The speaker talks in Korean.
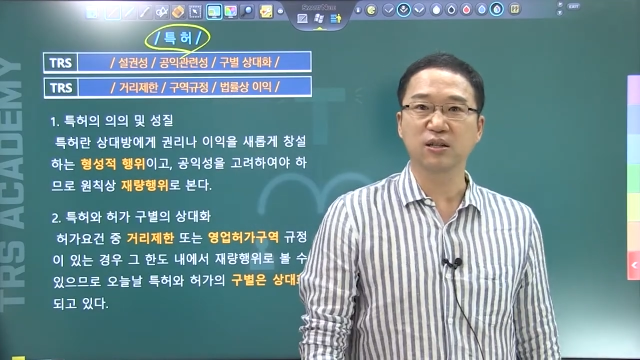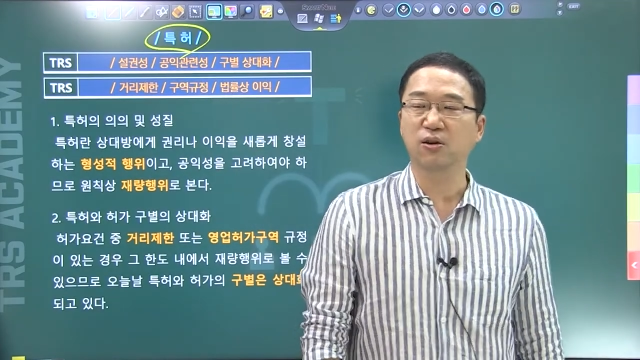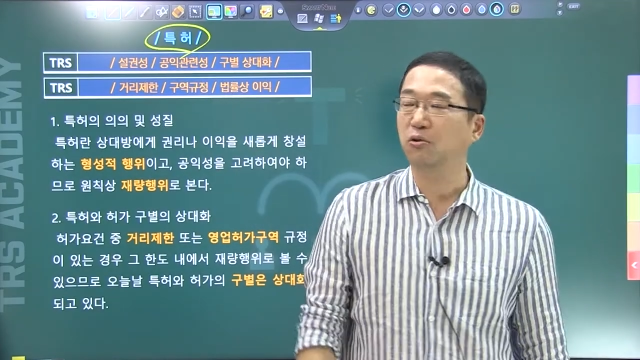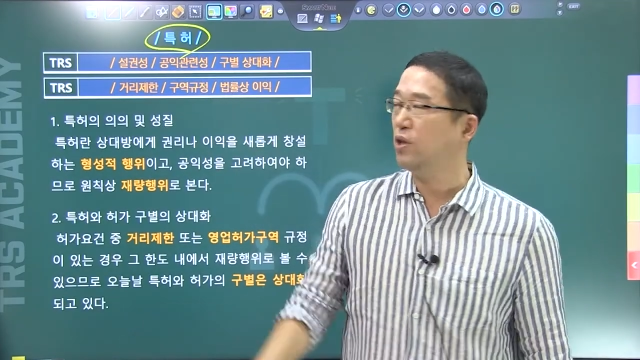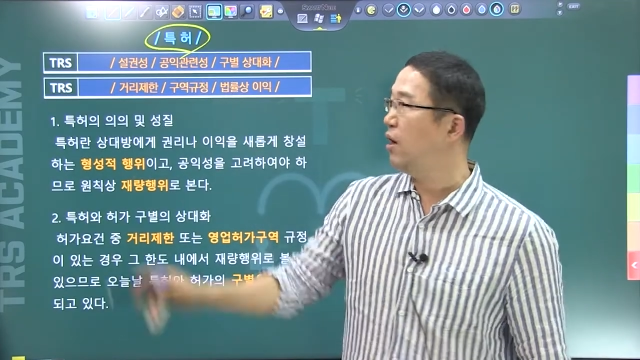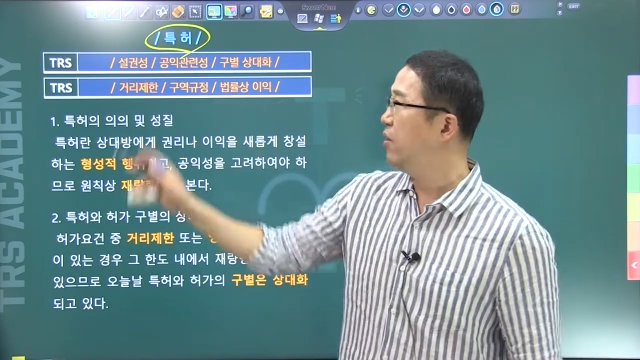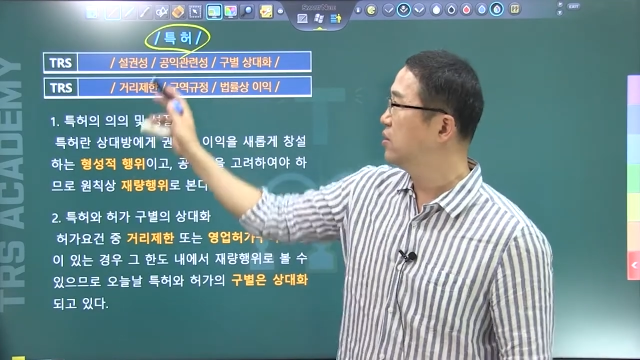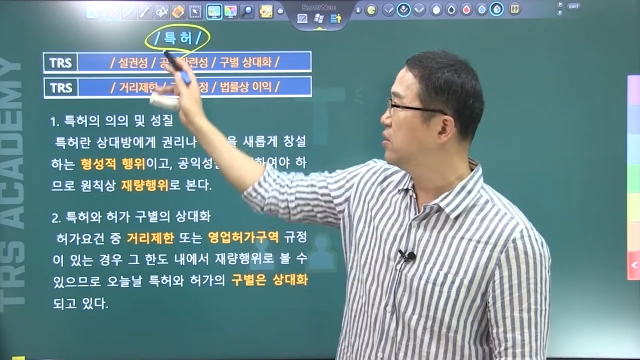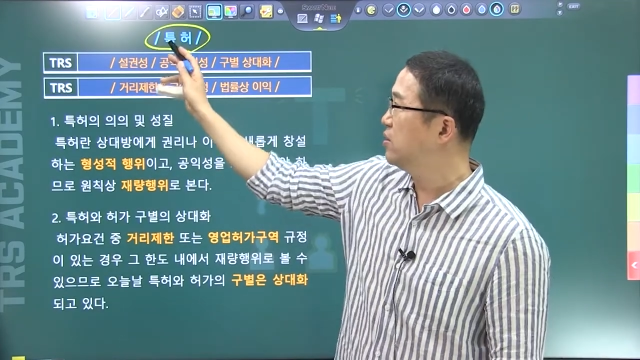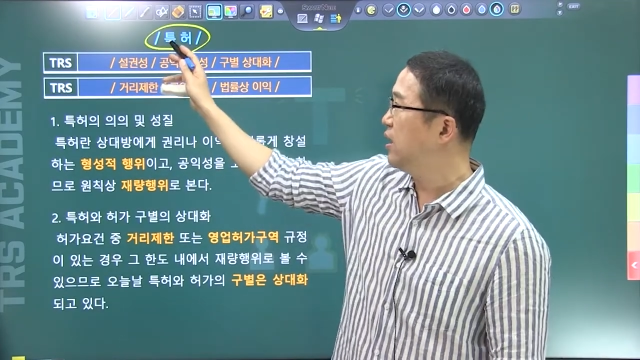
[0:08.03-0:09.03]
특허로 나와요.
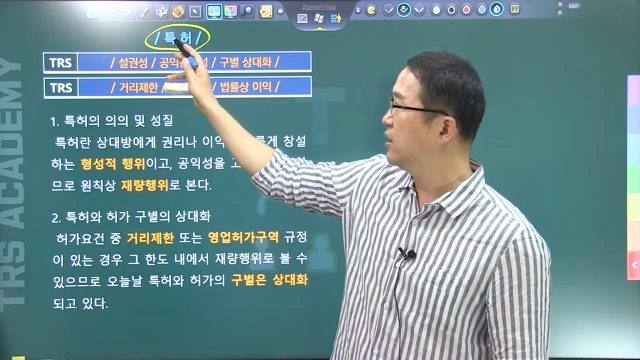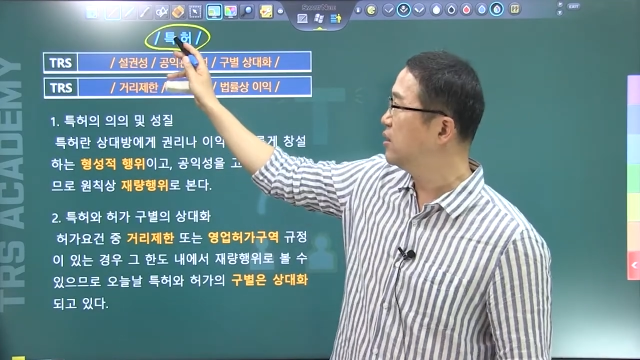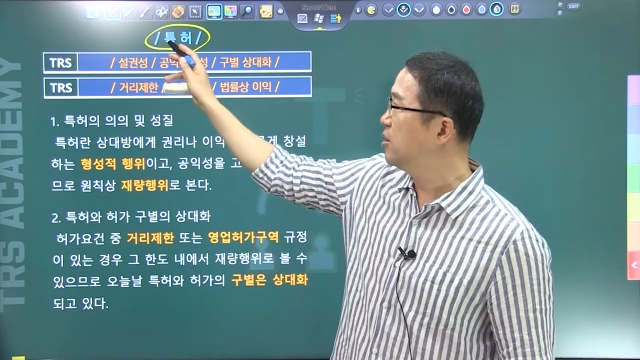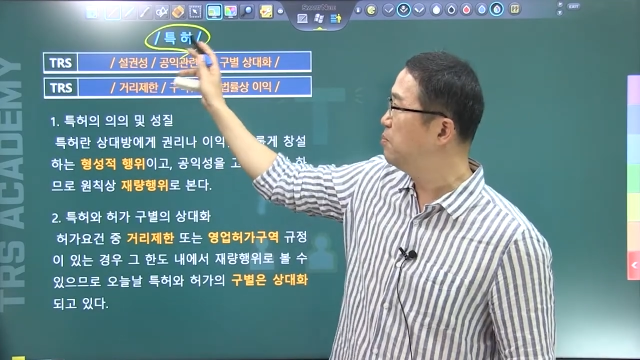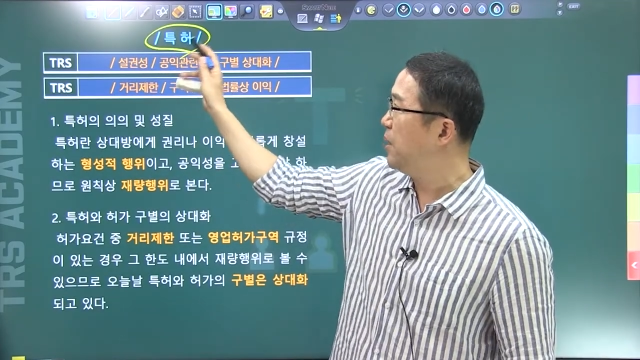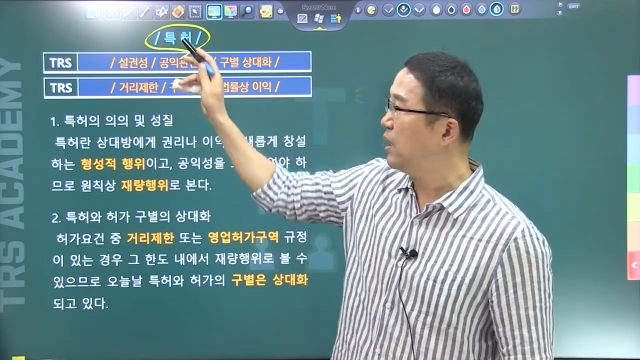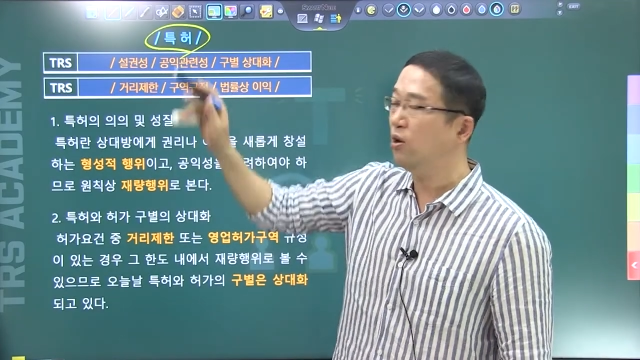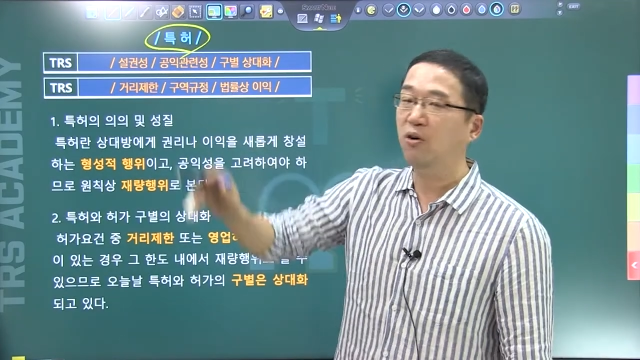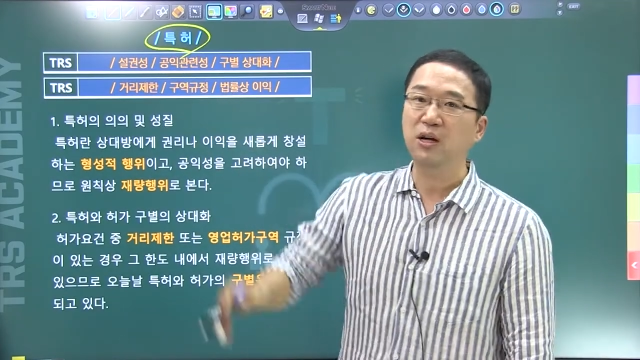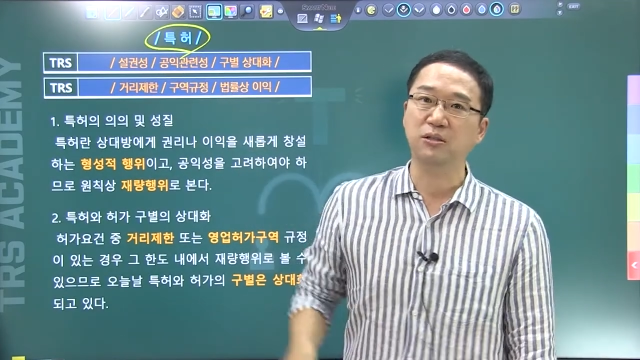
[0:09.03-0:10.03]
특허란 특별한
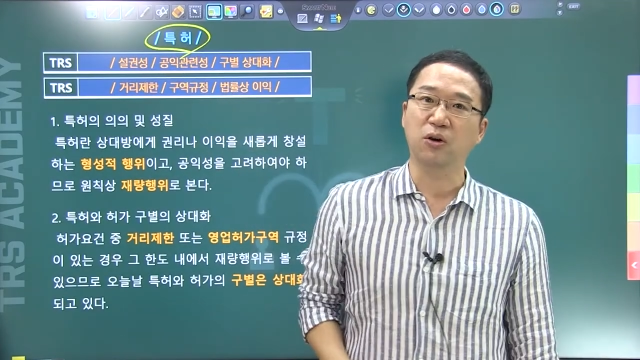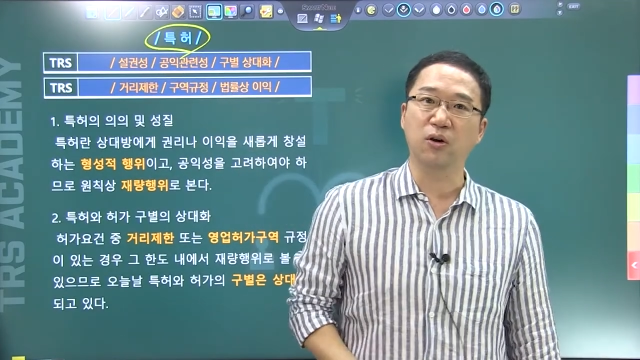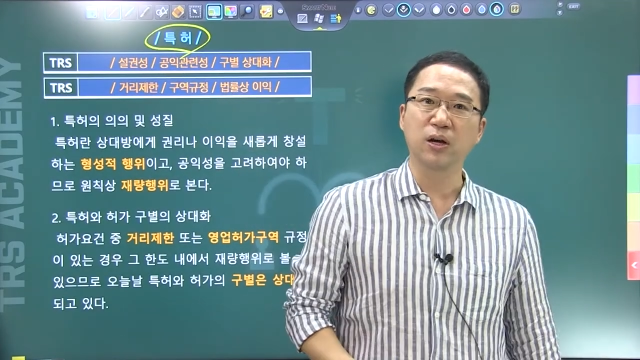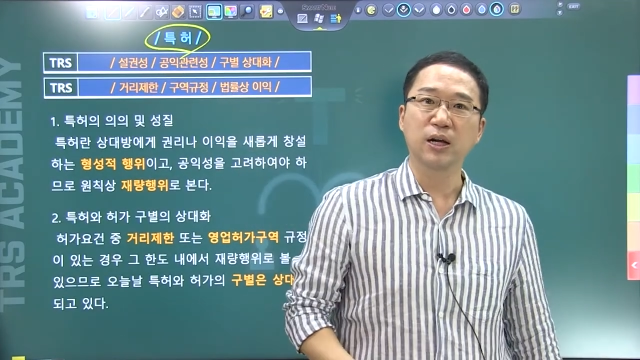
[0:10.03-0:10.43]
허가죠.